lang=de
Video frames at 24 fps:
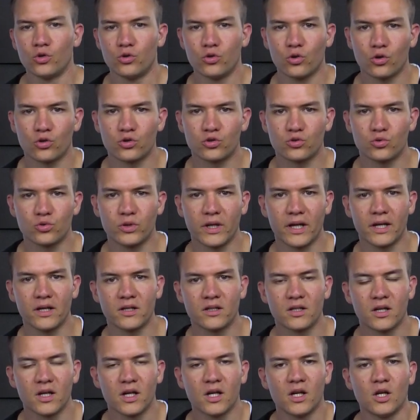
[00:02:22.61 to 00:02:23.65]
noch
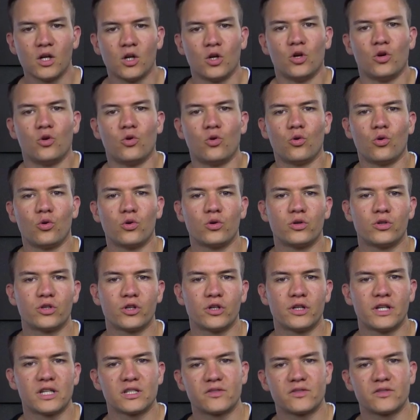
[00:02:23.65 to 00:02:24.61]
Student und äh,